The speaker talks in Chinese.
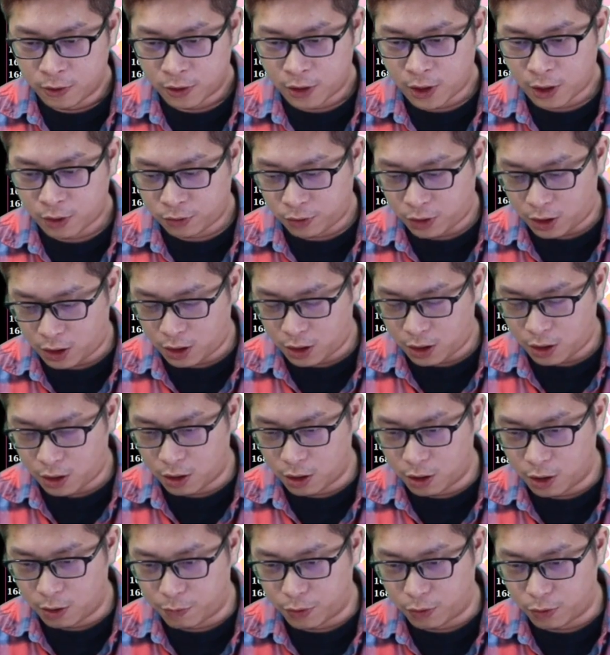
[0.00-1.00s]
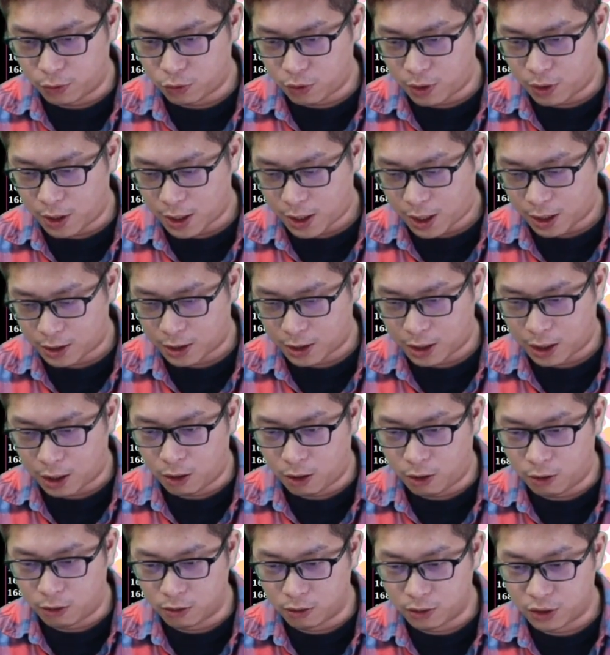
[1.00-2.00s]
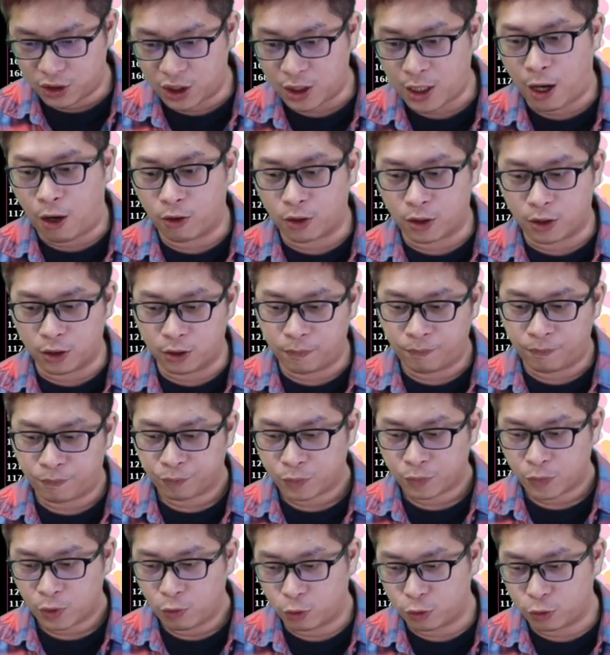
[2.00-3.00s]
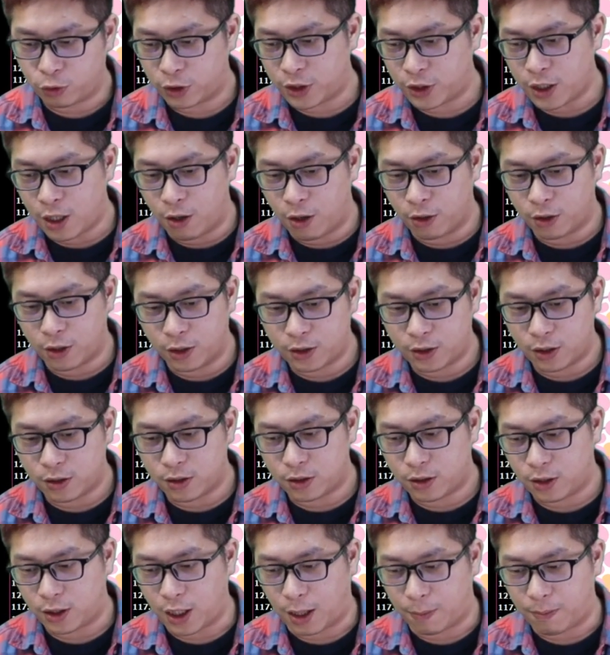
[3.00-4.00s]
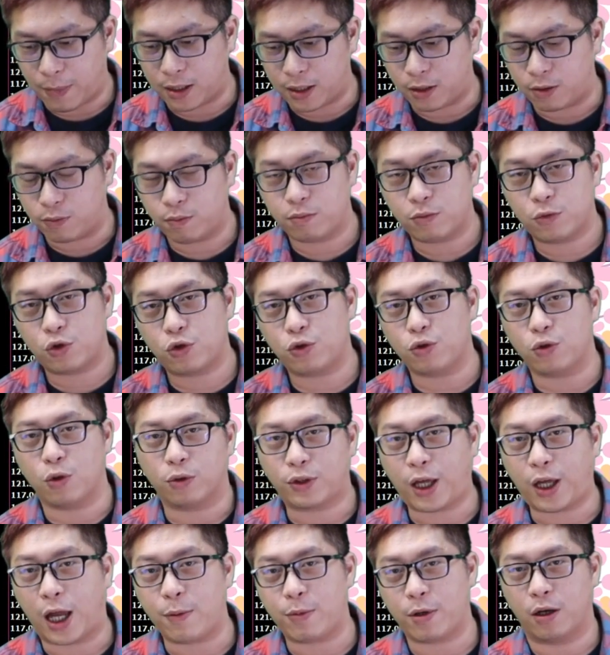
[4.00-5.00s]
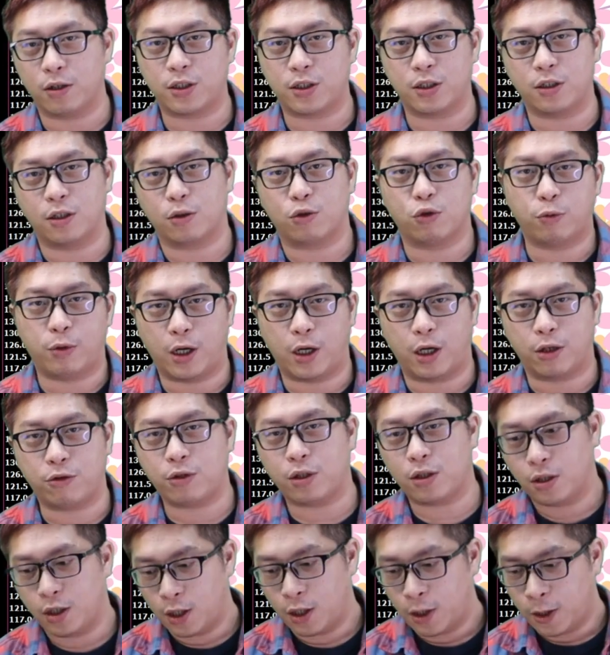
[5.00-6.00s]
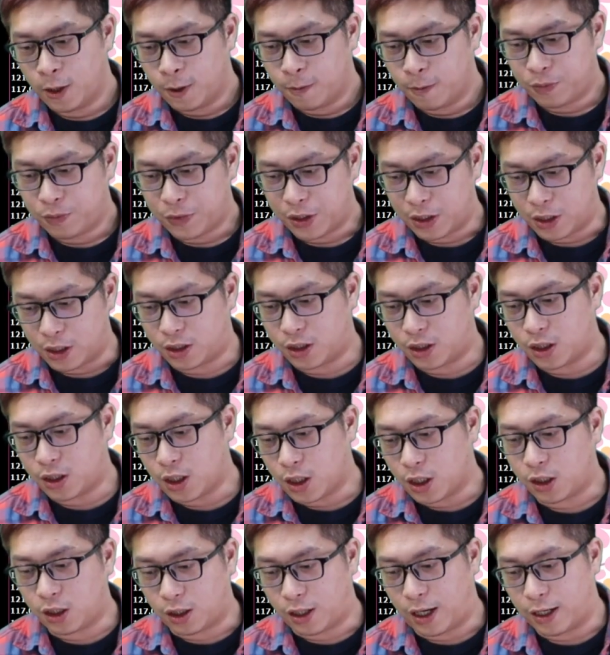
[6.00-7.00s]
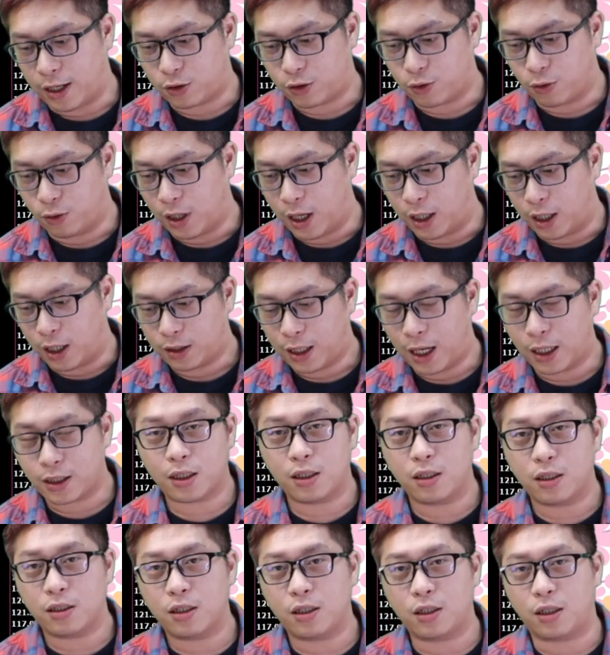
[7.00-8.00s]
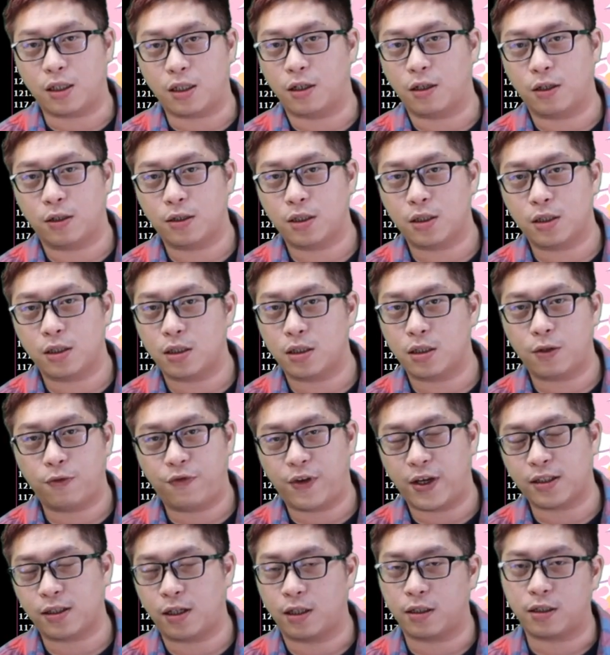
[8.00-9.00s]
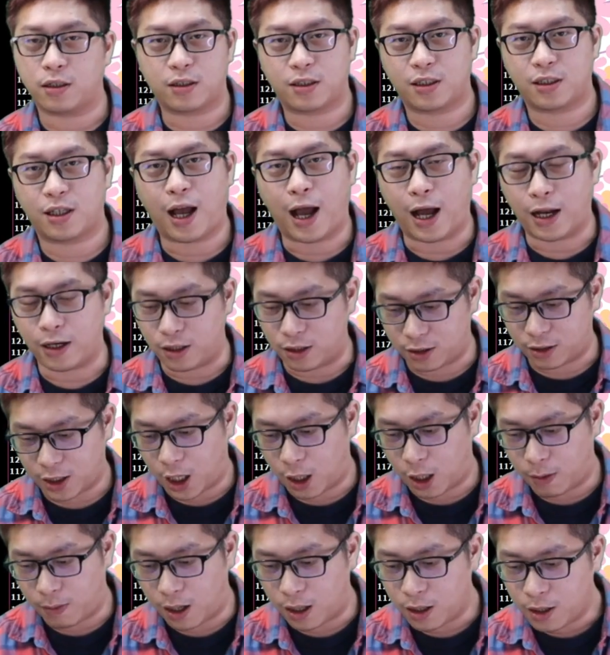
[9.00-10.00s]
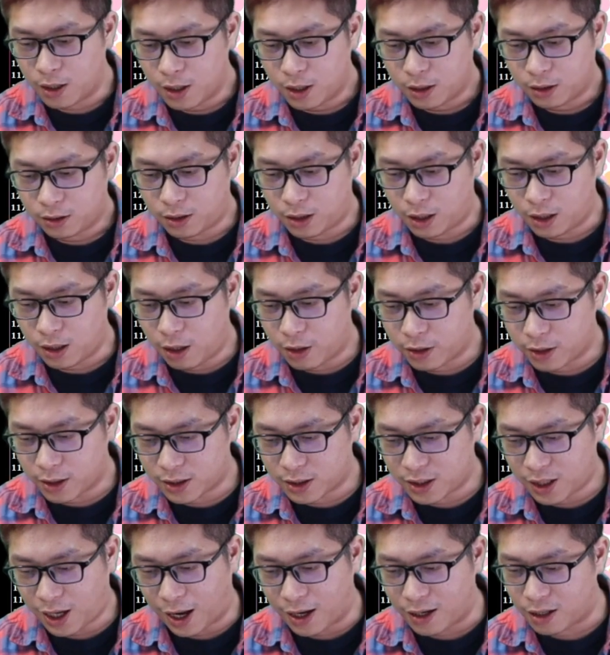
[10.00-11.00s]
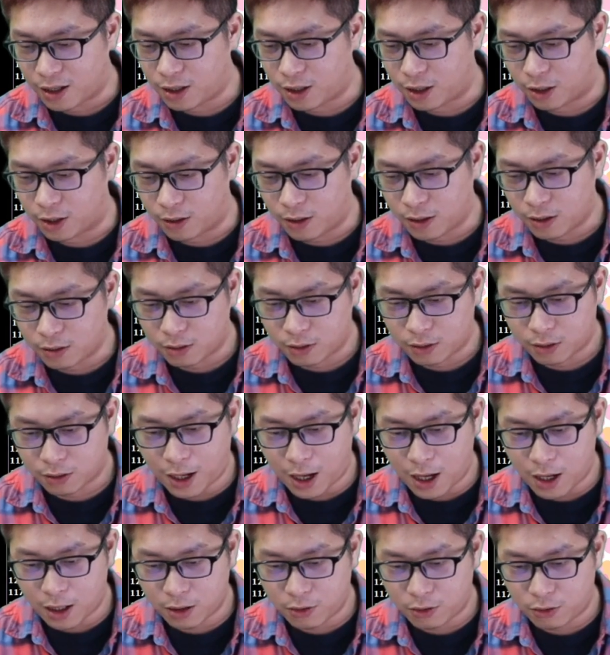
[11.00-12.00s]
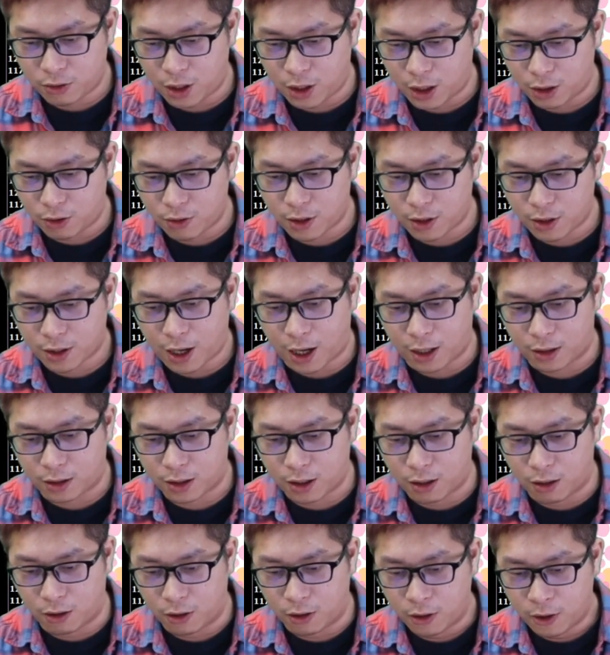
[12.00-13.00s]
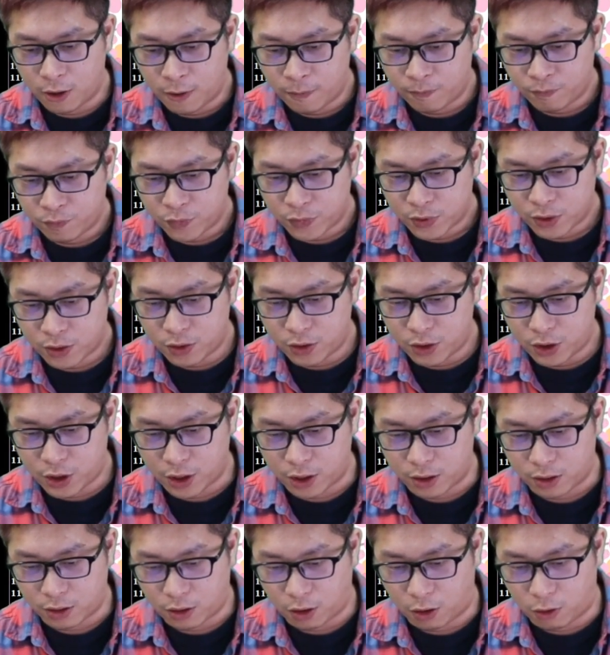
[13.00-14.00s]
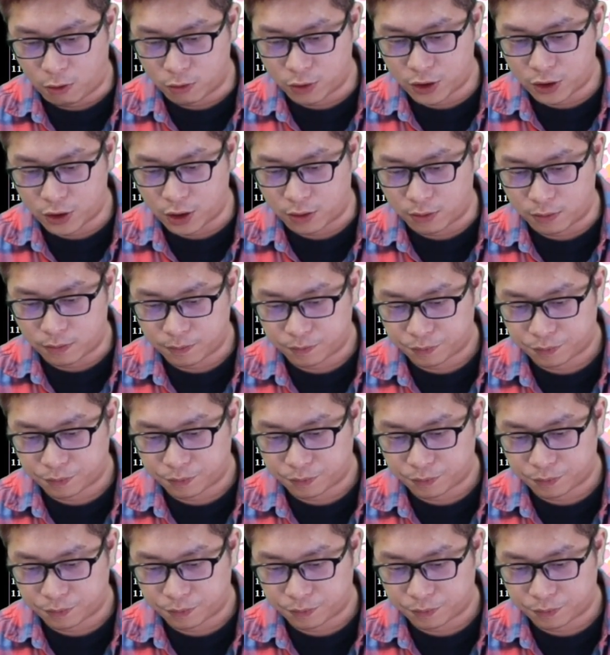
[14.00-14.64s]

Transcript: 像第一个，比如说来看到金豪科，我觉得金豪科真的是一档蛮具有代表性的股票，因为以记忆体来说啦，它真的是跌的真的是非常一个惨，你知道吗？跌到一个惨烈，那大家一定会看到之前投信。